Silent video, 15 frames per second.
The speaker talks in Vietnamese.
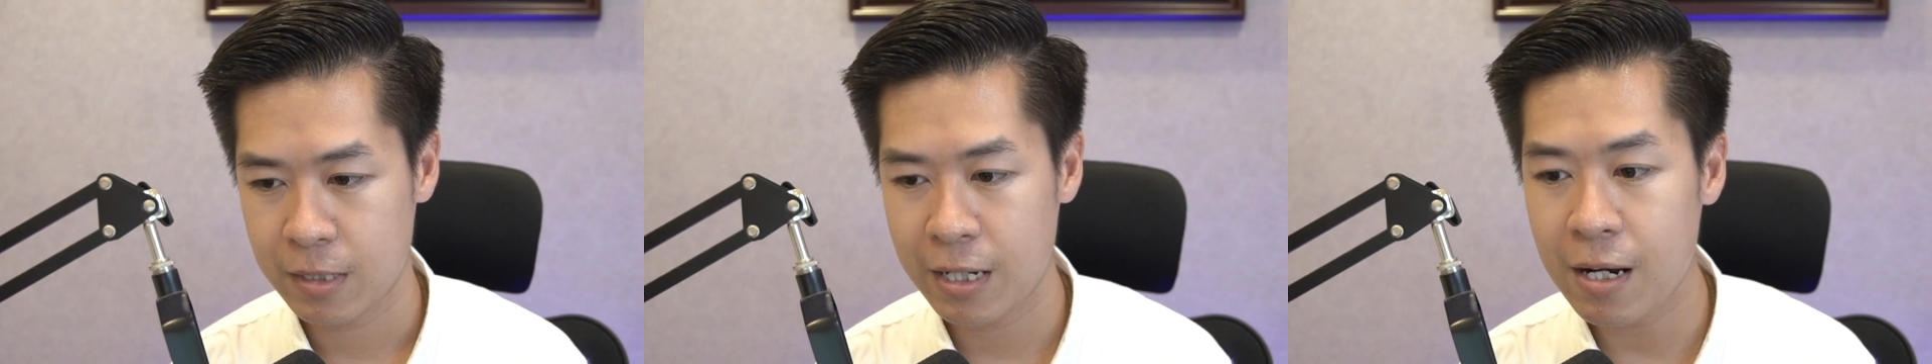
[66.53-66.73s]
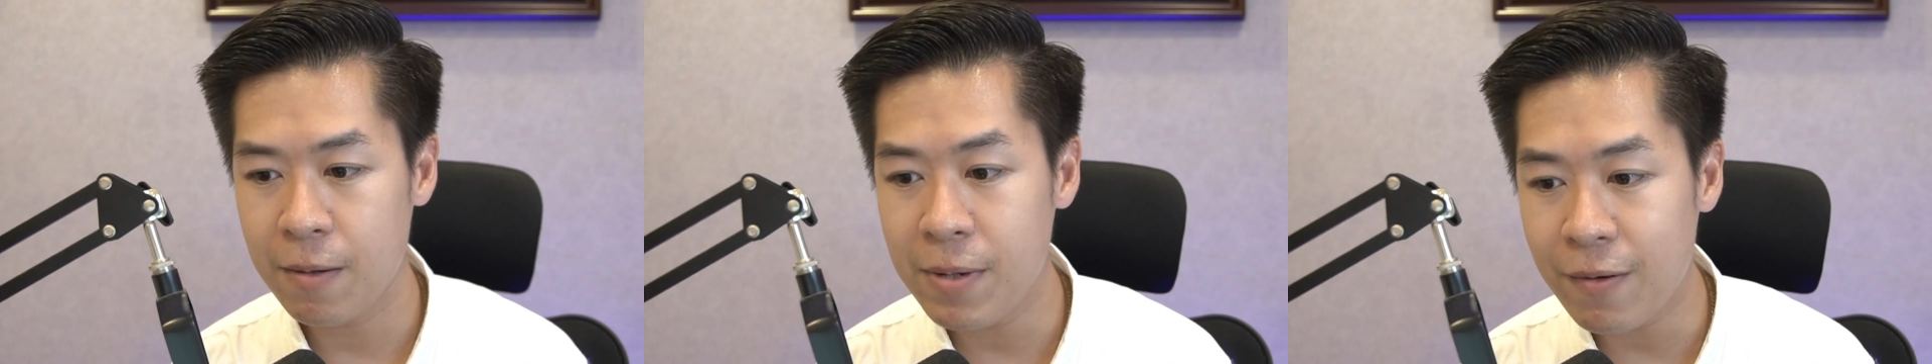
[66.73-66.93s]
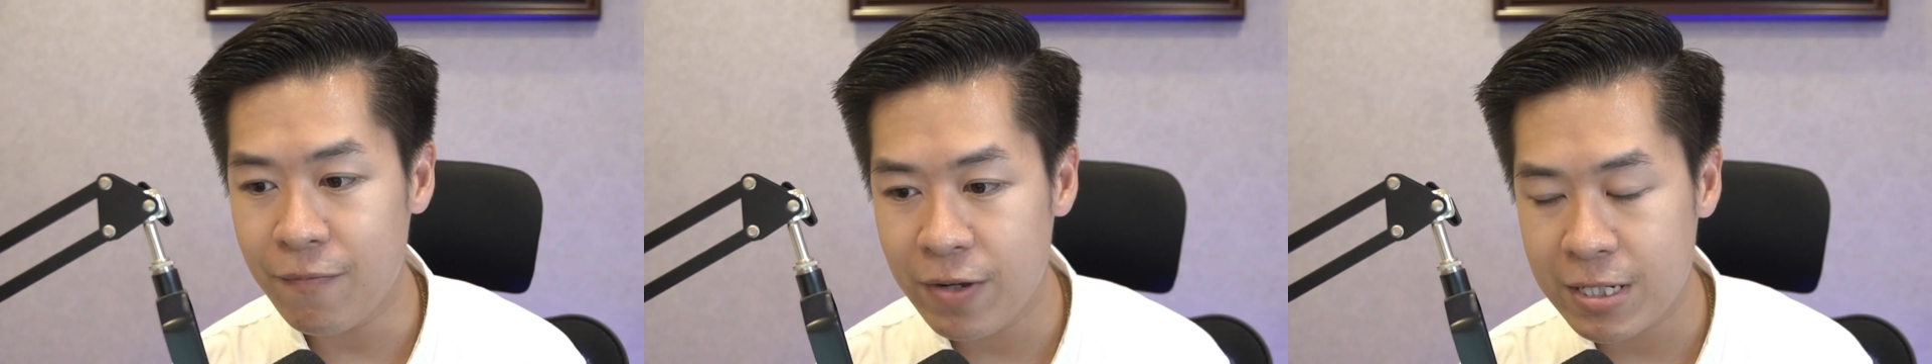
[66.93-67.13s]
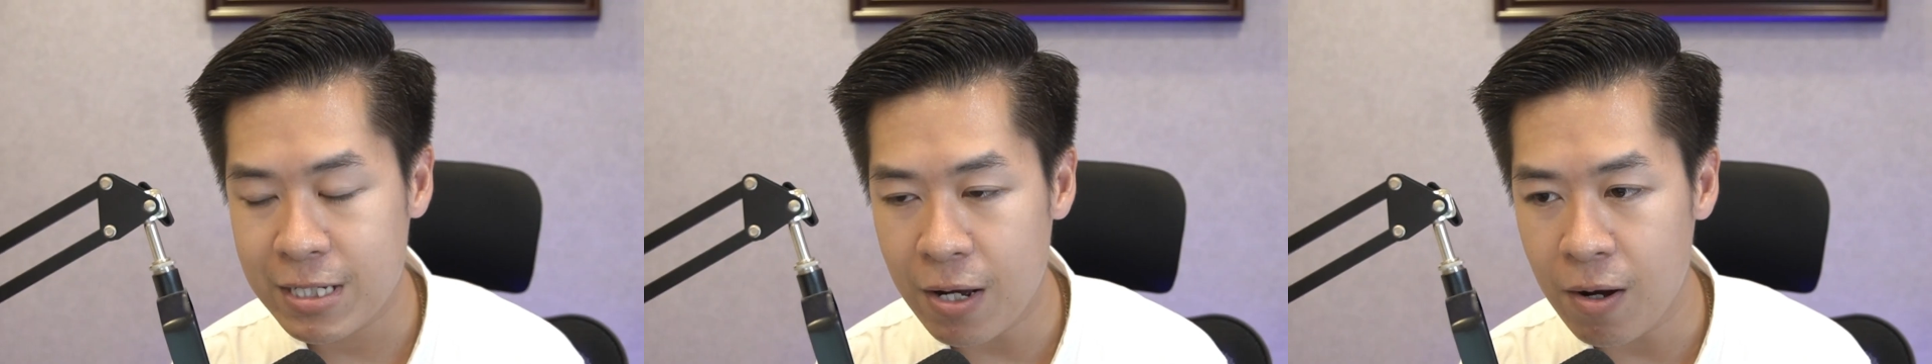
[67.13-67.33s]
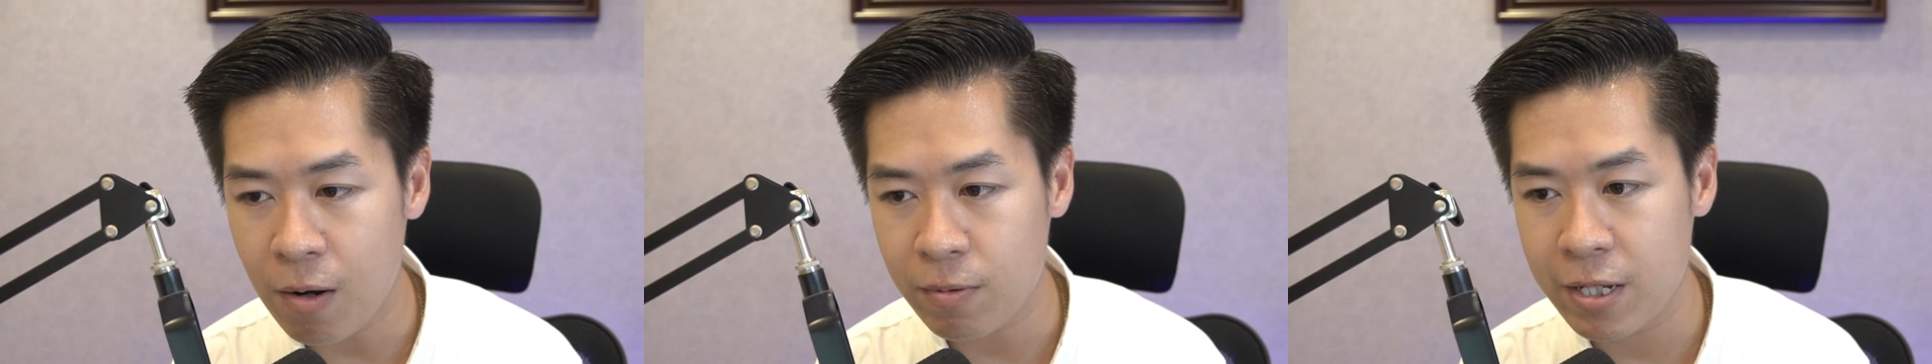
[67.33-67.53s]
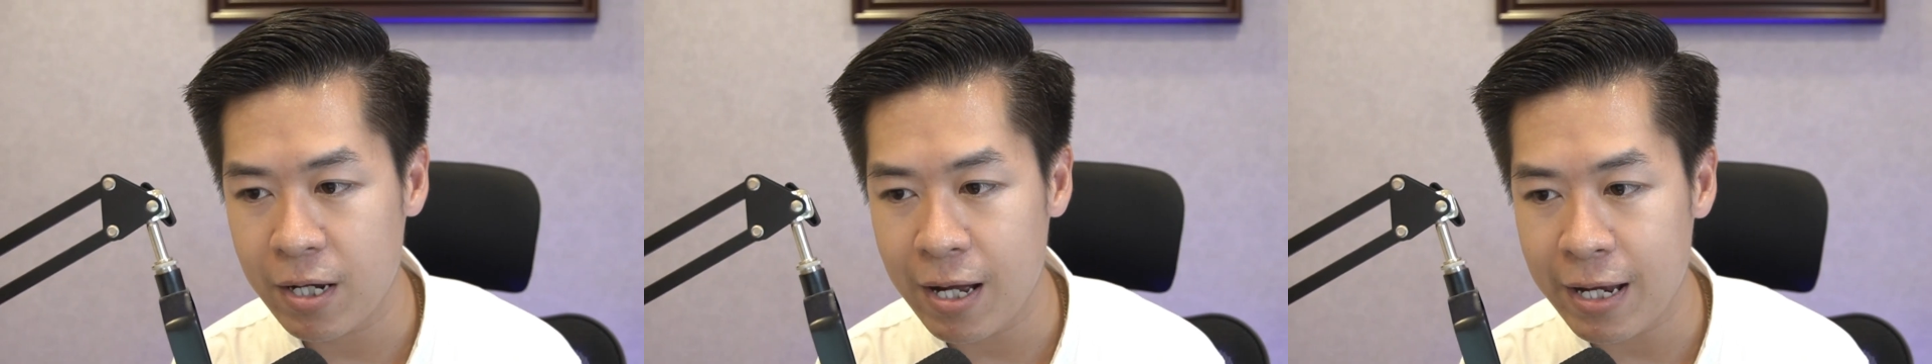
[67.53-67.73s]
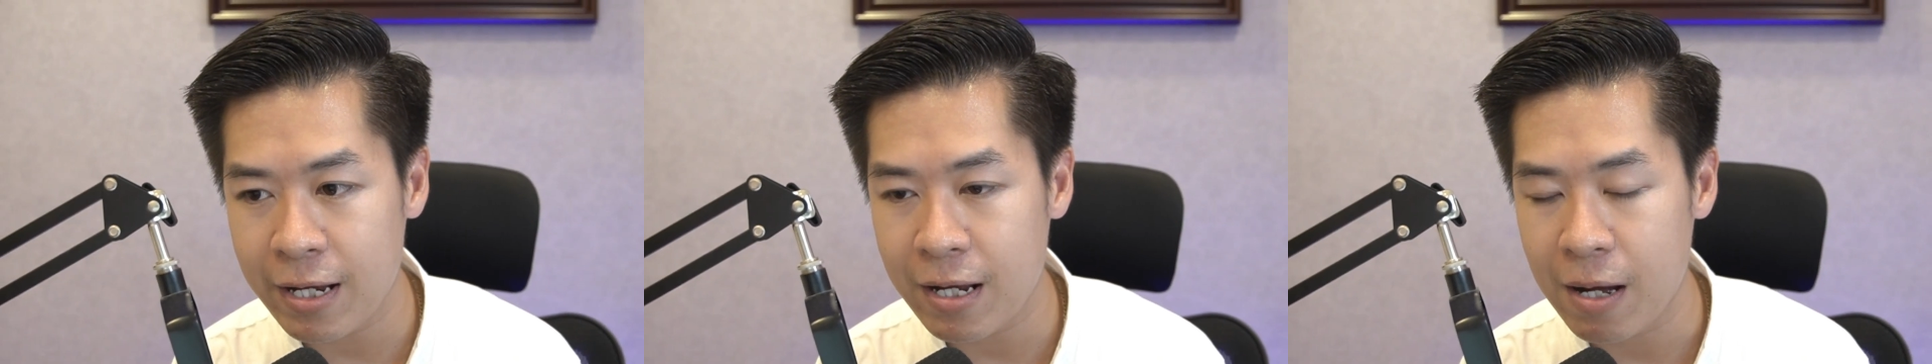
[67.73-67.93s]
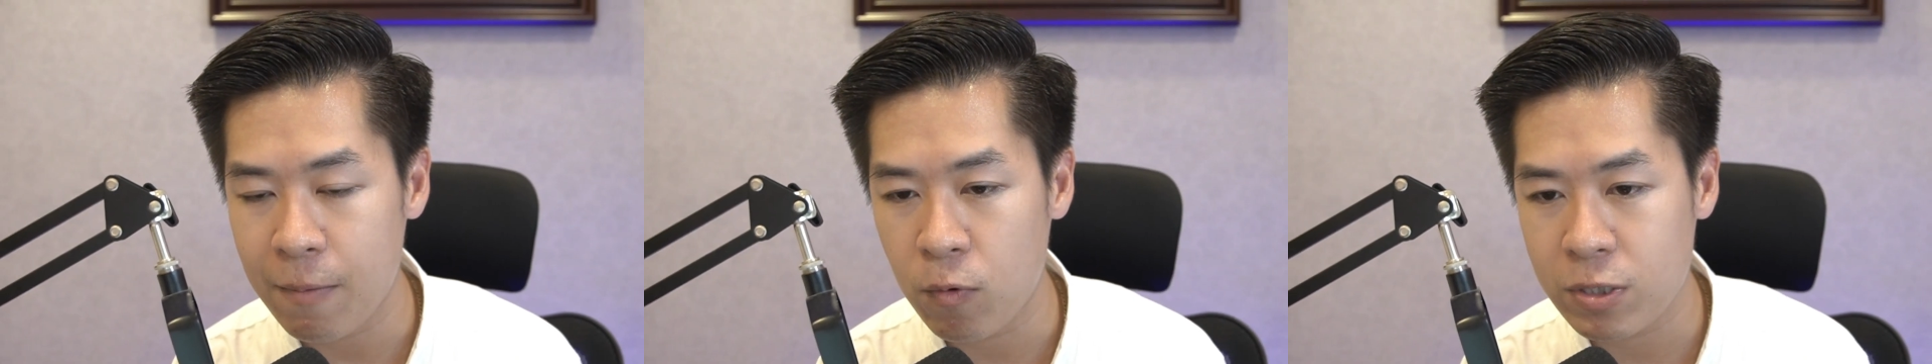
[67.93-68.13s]
Thế đã biết vì sao học tiếng
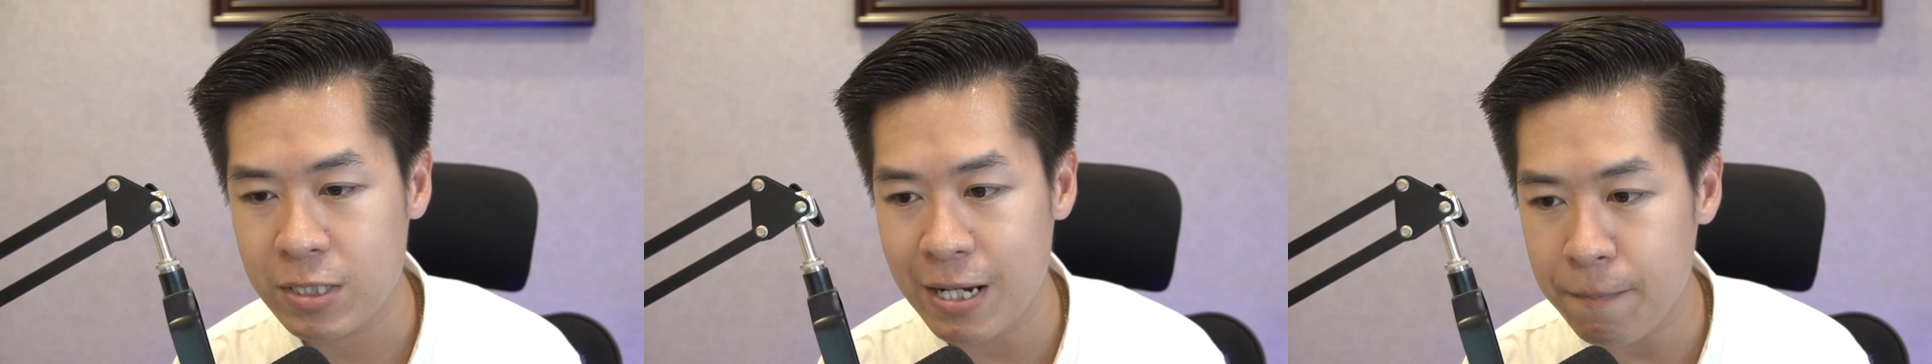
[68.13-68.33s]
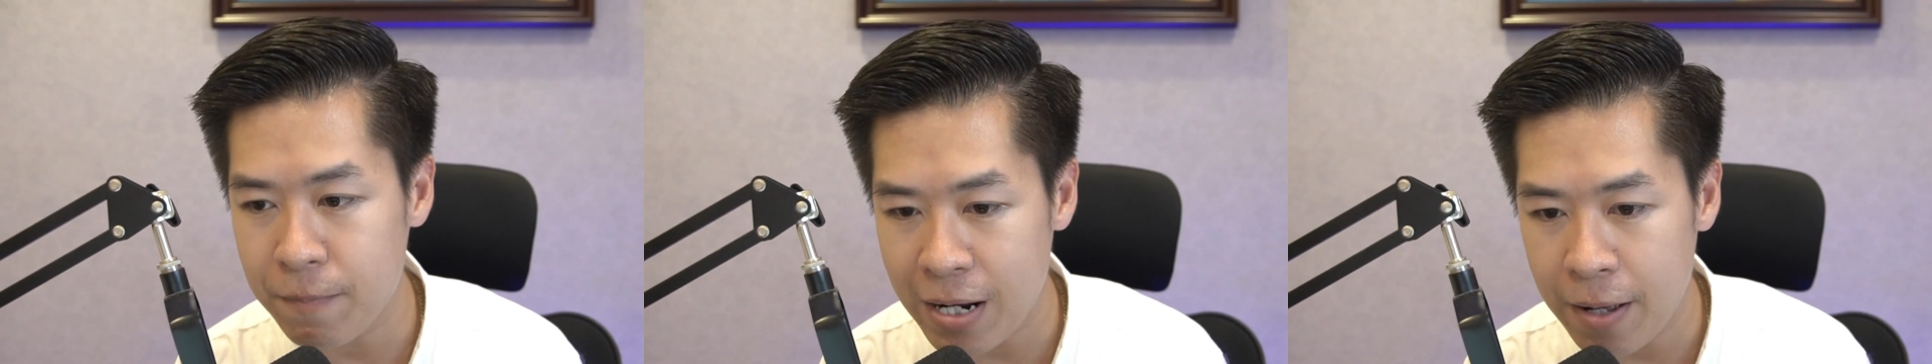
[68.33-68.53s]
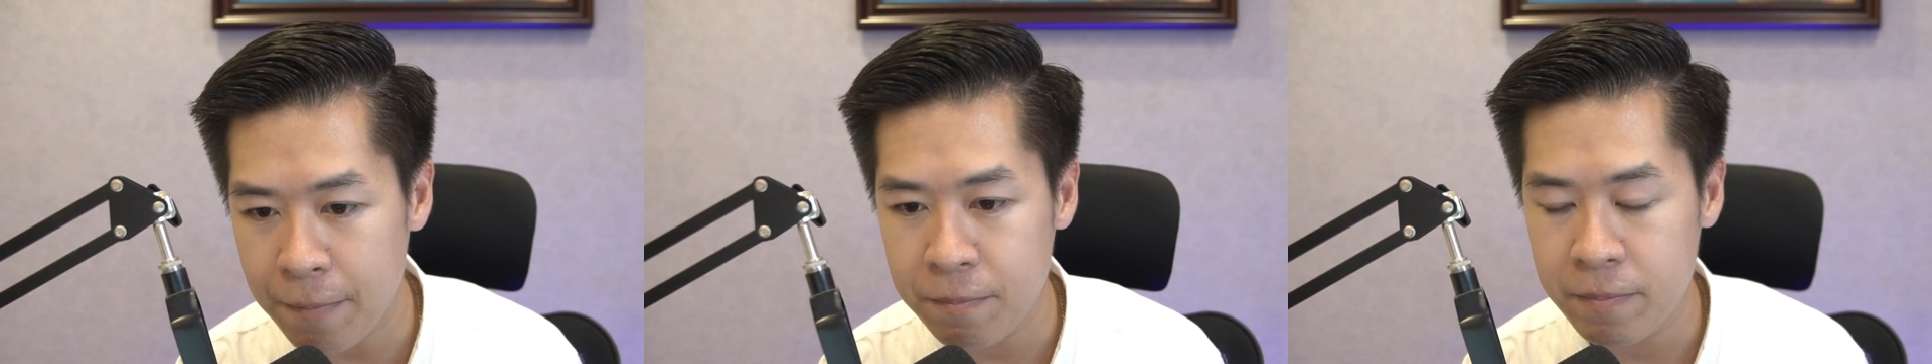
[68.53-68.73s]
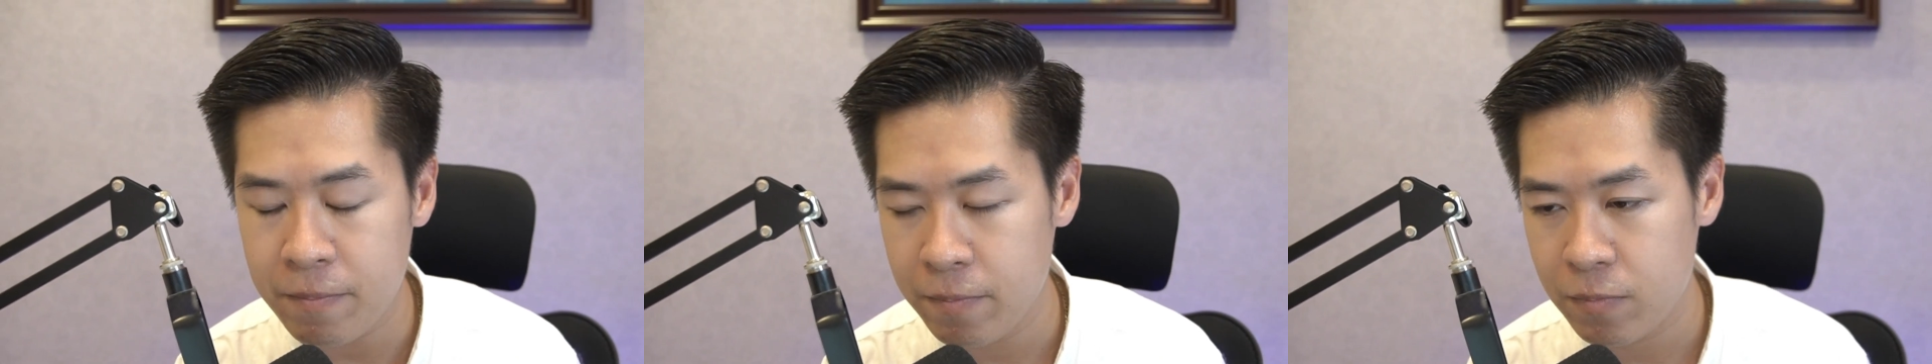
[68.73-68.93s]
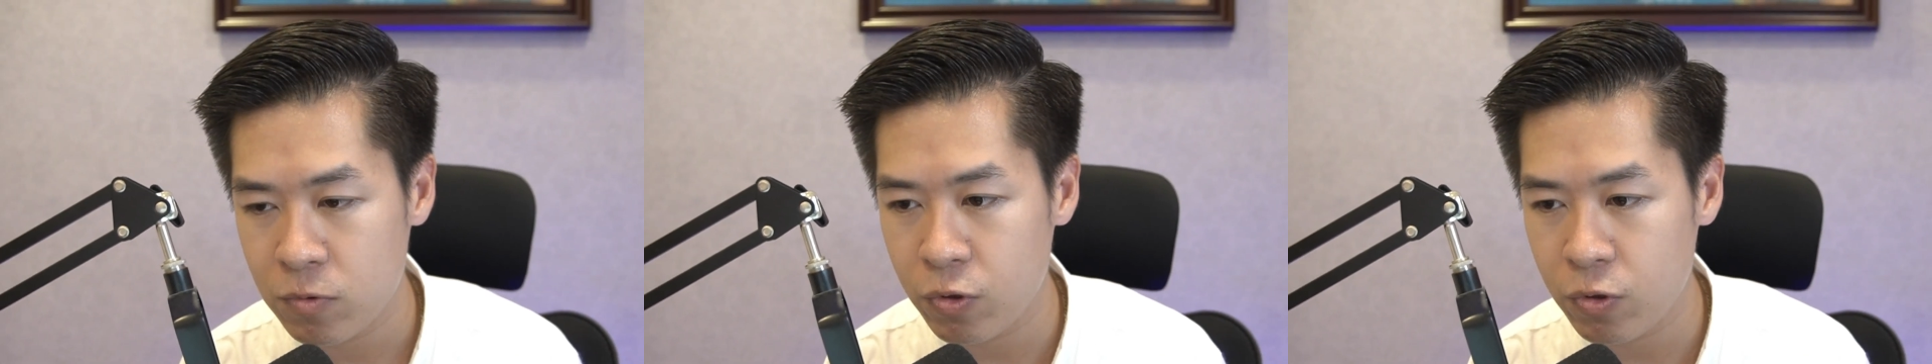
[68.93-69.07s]
Anh cả một trăm năm